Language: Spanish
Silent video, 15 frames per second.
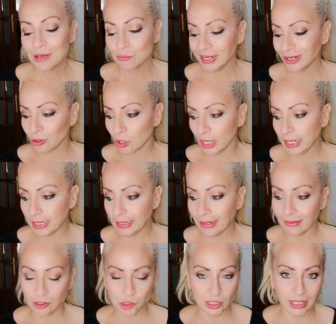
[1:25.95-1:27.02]
Bueno, eh,
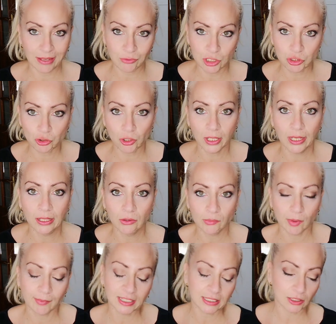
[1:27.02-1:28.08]
nada, os grabo esto en
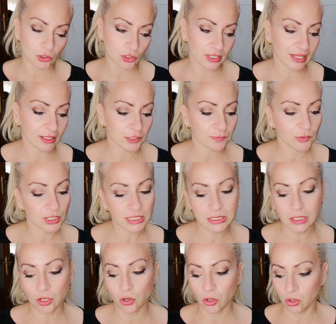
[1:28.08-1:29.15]
un momentito, y ya
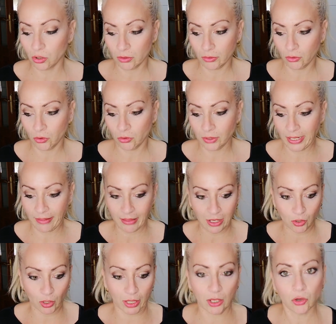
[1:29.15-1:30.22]
después lo, nada,
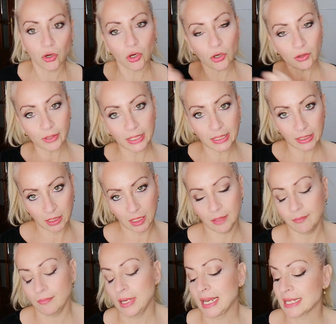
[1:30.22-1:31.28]
lo recojo
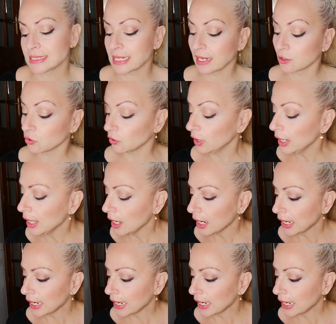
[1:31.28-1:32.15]
y la saco.